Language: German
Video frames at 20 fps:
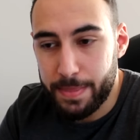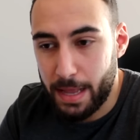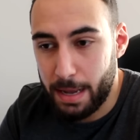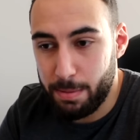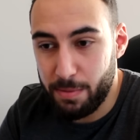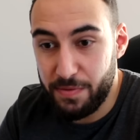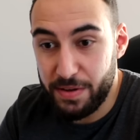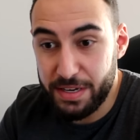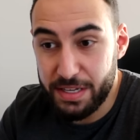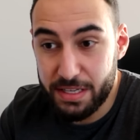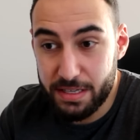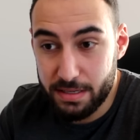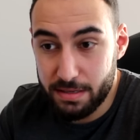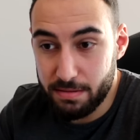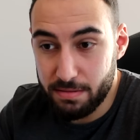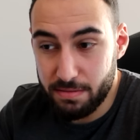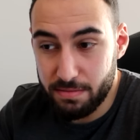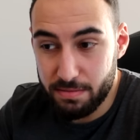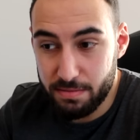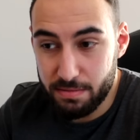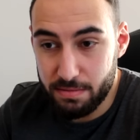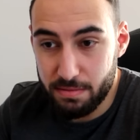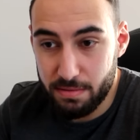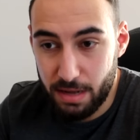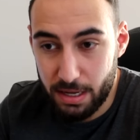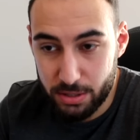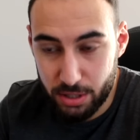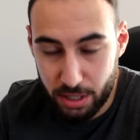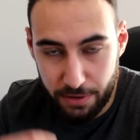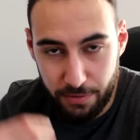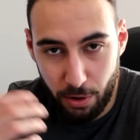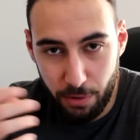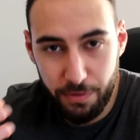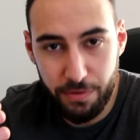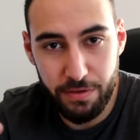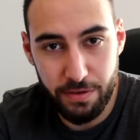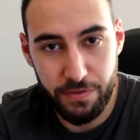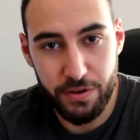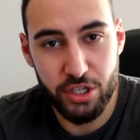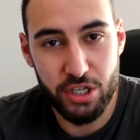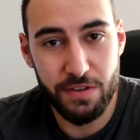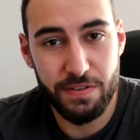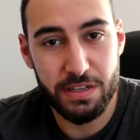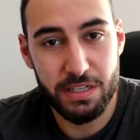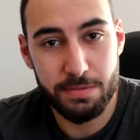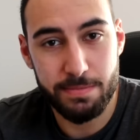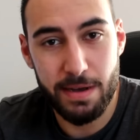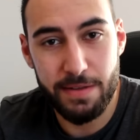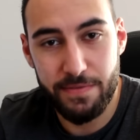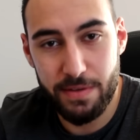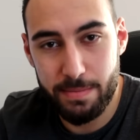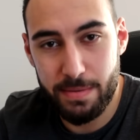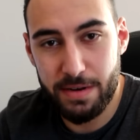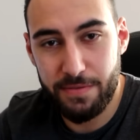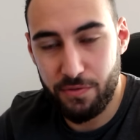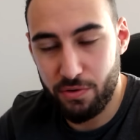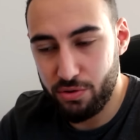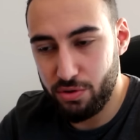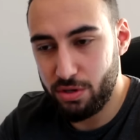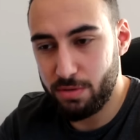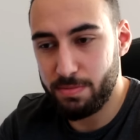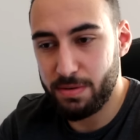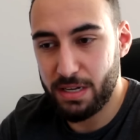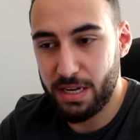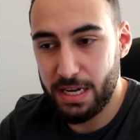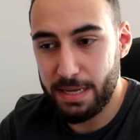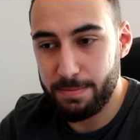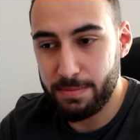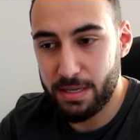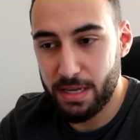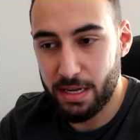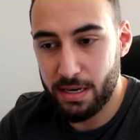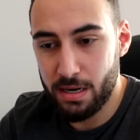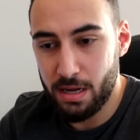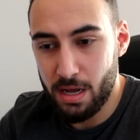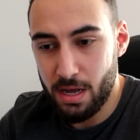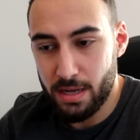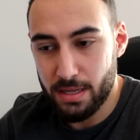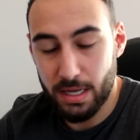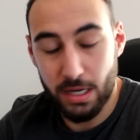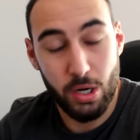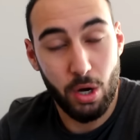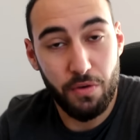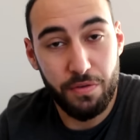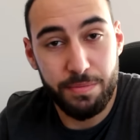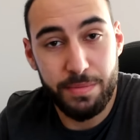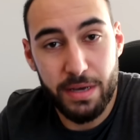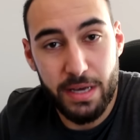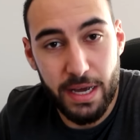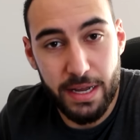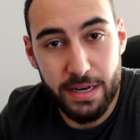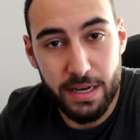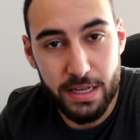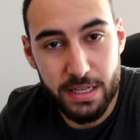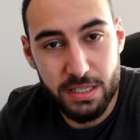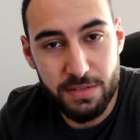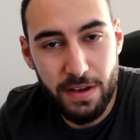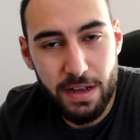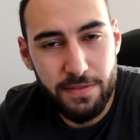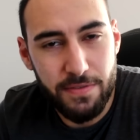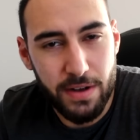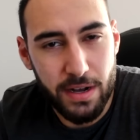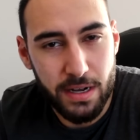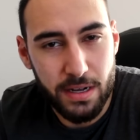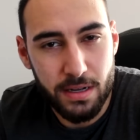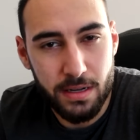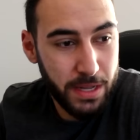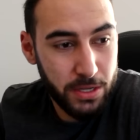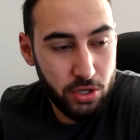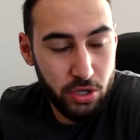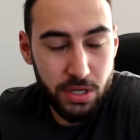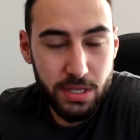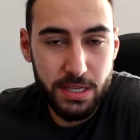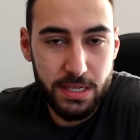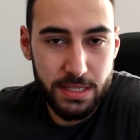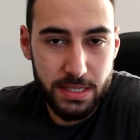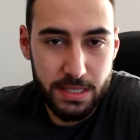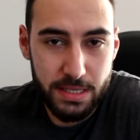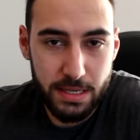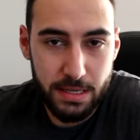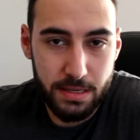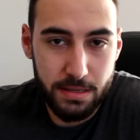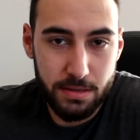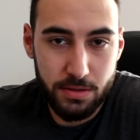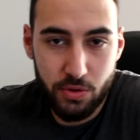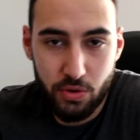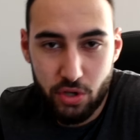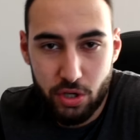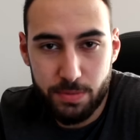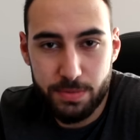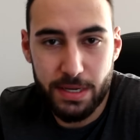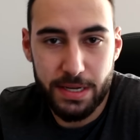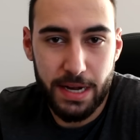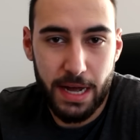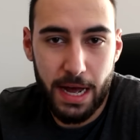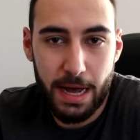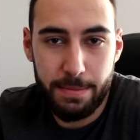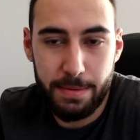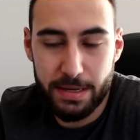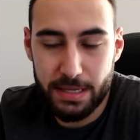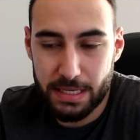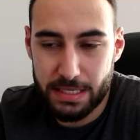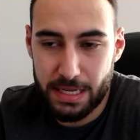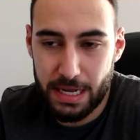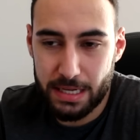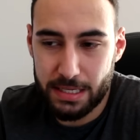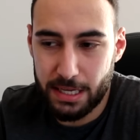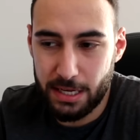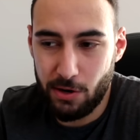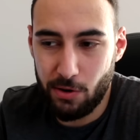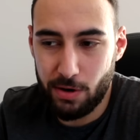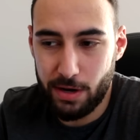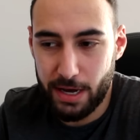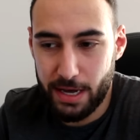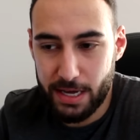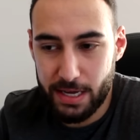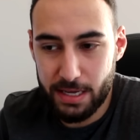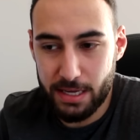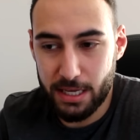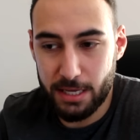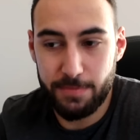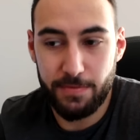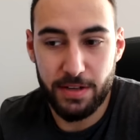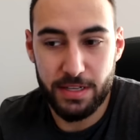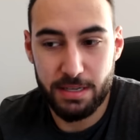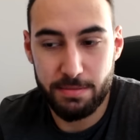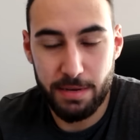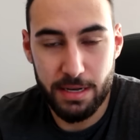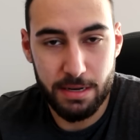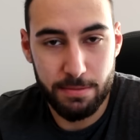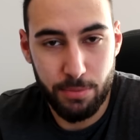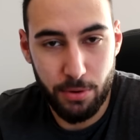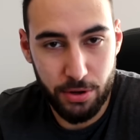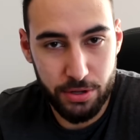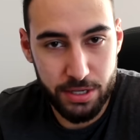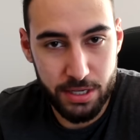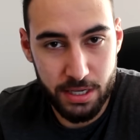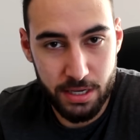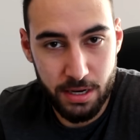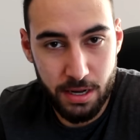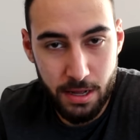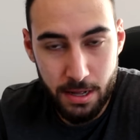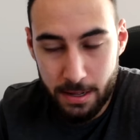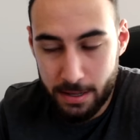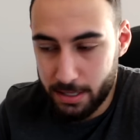Aber wenn ich also ich hoffe, ihr versteht, was ich meine. Wenn man von YouTube nicht leben kann, dann kaufe ich mir keinen äh, Zweitwagen. Natürlich ist YouTube seine Arbeit, das sagt er auch, ey, ich verdiene meine Brötchen.